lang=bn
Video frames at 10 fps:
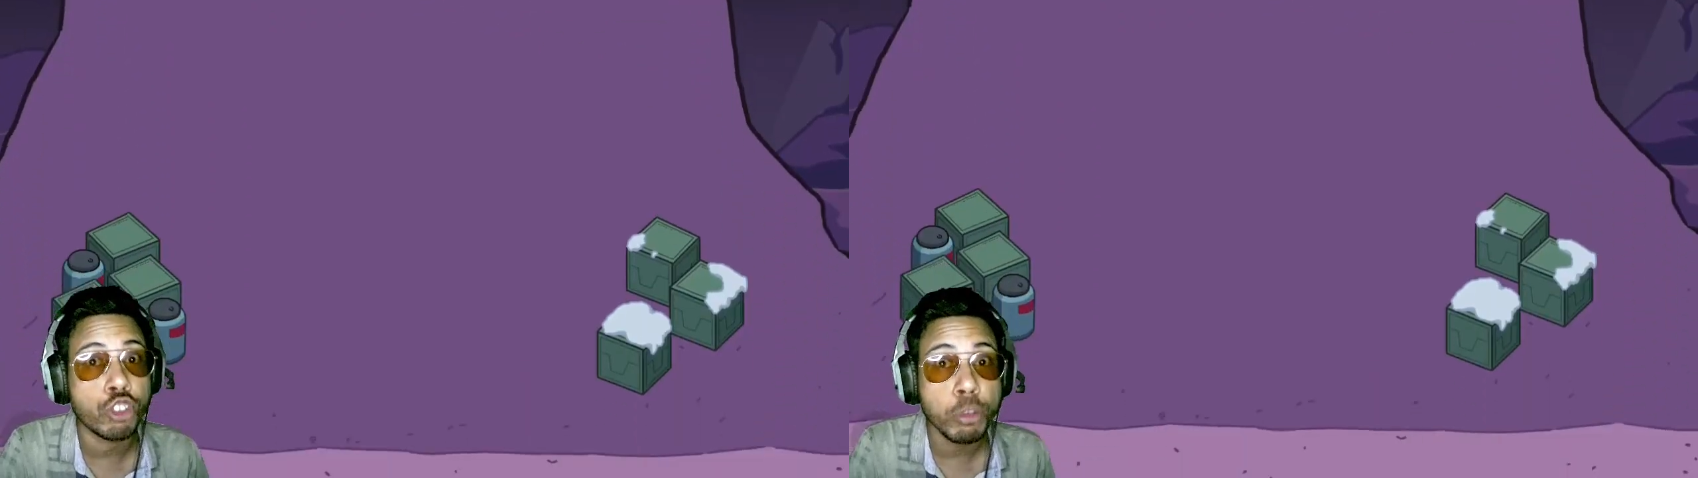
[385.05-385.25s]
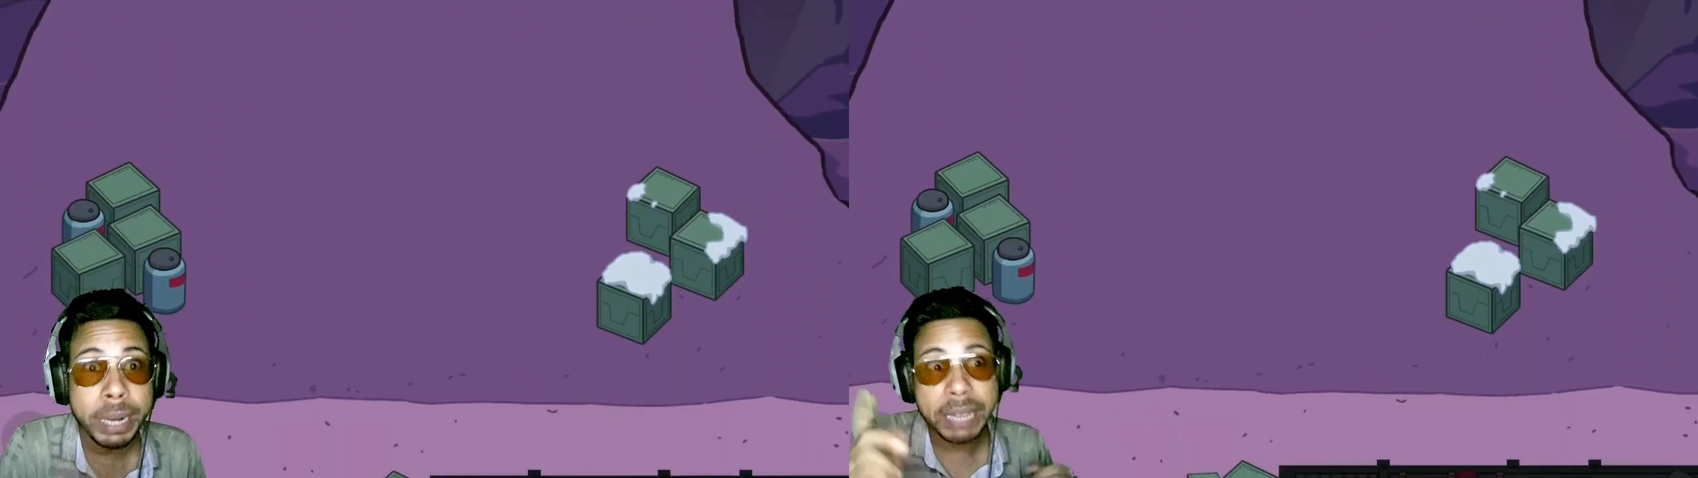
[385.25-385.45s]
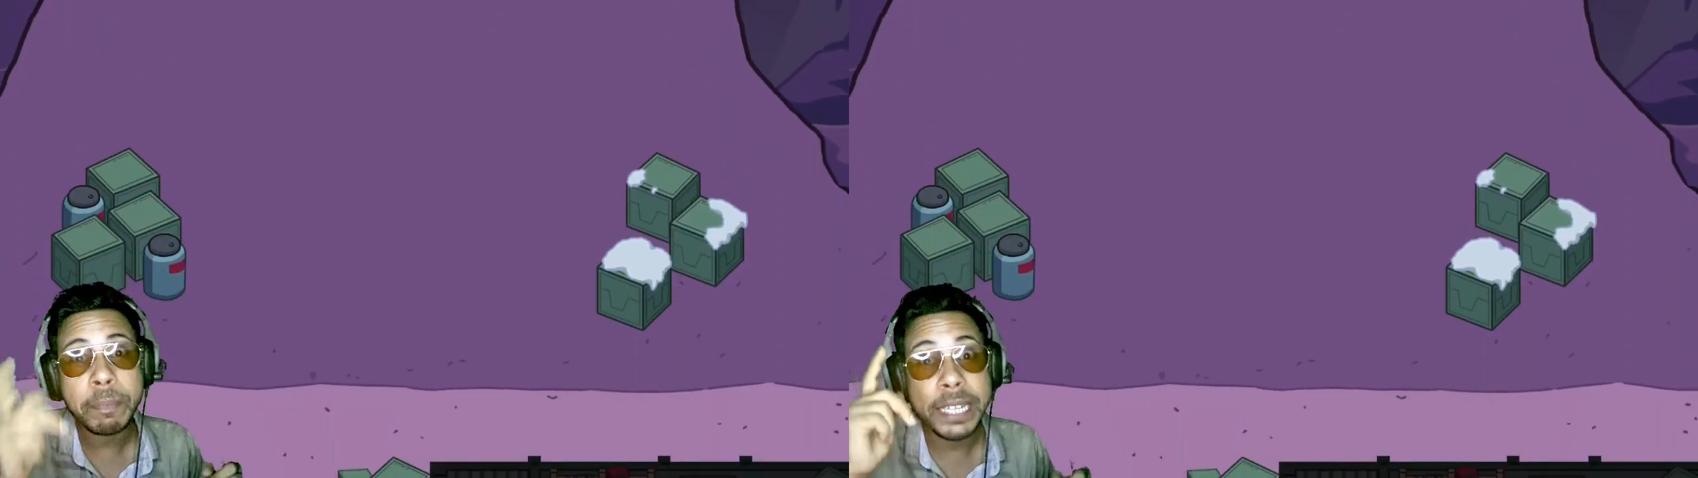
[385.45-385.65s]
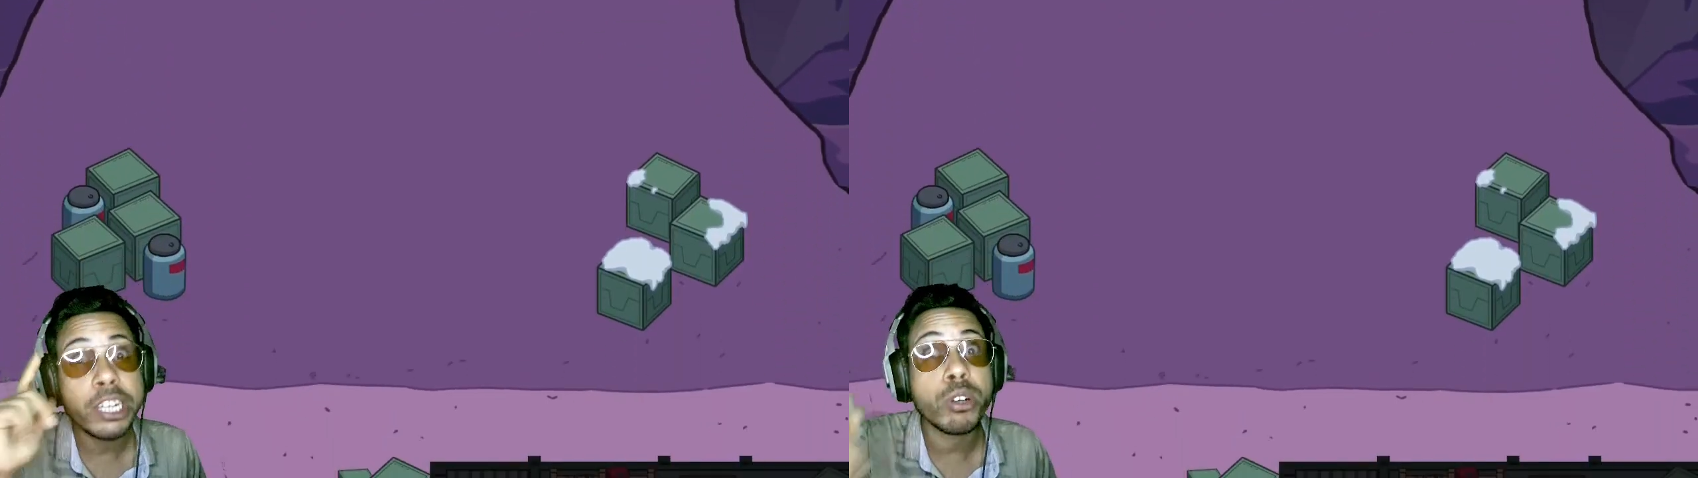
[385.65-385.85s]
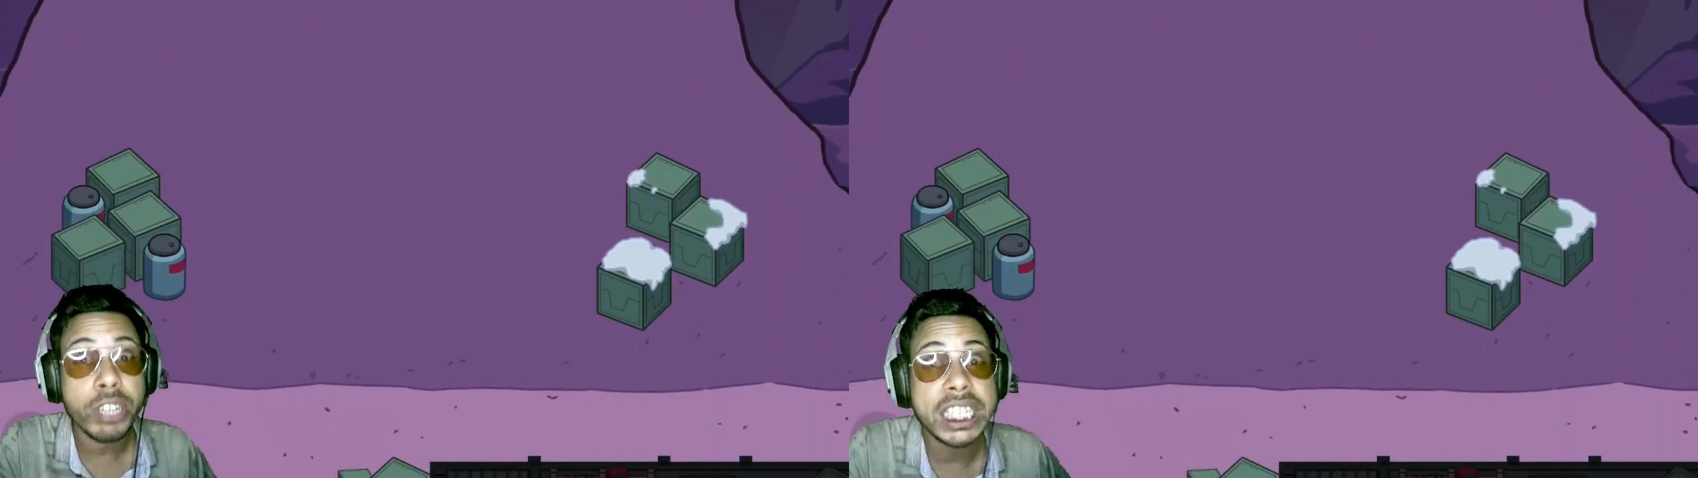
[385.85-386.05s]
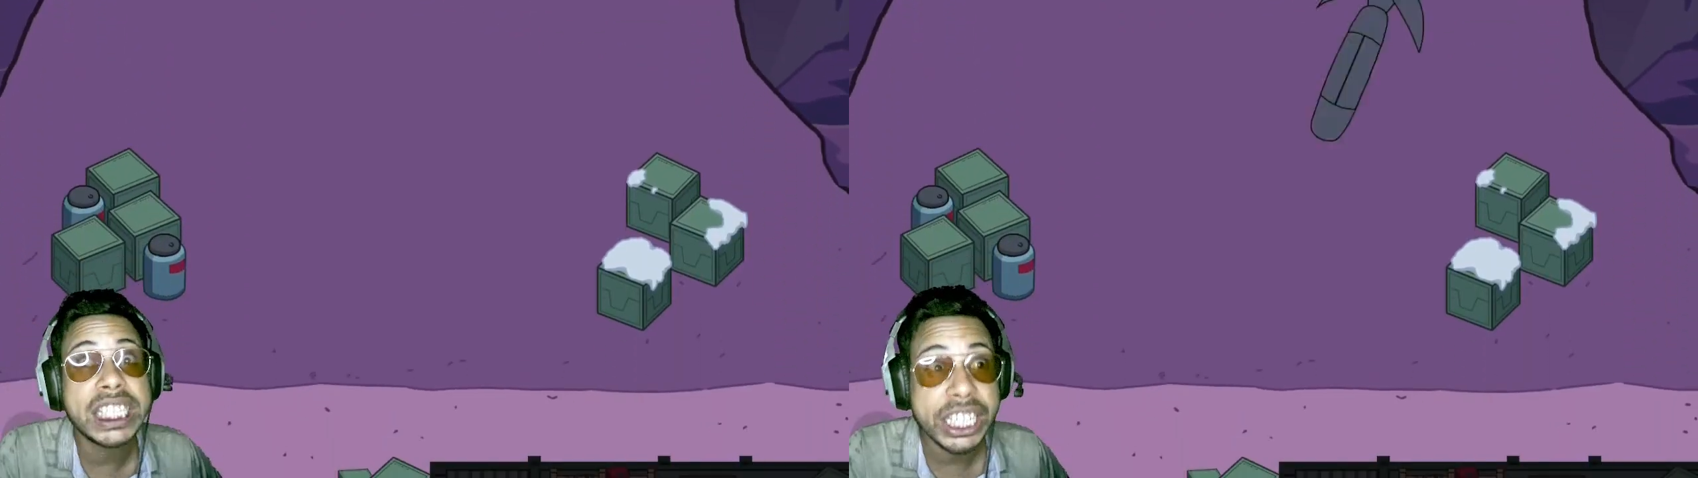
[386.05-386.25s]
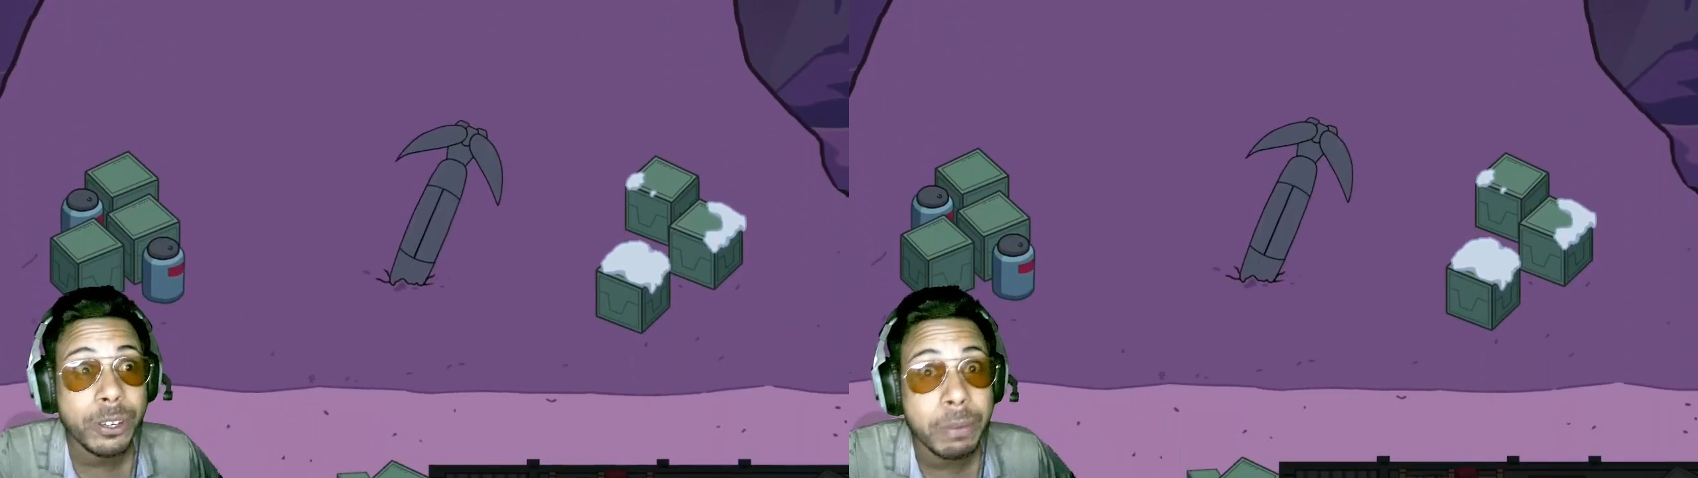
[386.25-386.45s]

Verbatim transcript: তোমরা কি প্রিডেটরকে চেনো